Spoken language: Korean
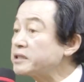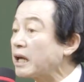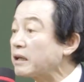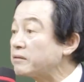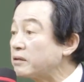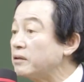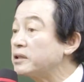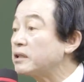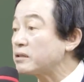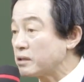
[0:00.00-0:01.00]
예산 같은 거
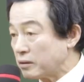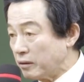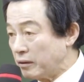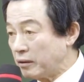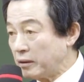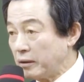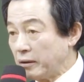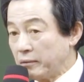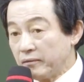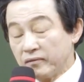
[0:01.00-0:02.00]
어디다 써노?
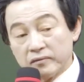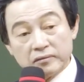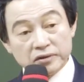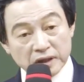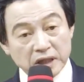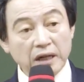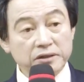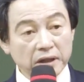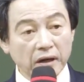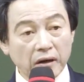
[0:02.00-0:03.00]
무슨지
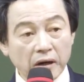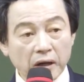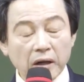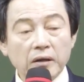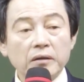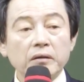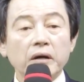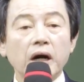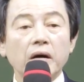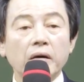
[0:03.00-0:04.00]
알죠?
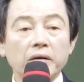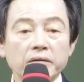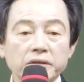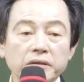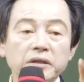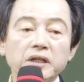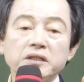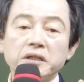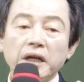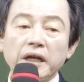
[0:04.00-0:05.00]

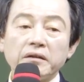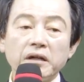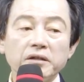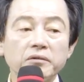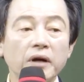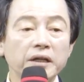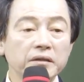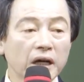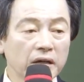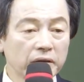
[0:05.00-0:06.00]
성인지를 해야 될 이유가
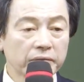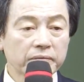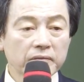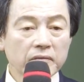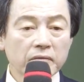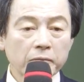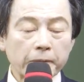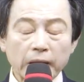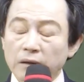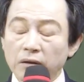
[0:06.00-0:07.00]
있나?
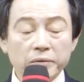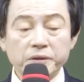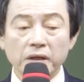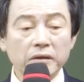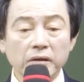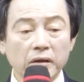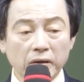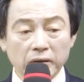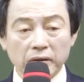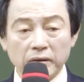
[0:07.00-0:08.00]

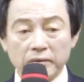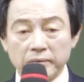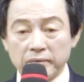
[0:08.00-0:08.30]
없어요.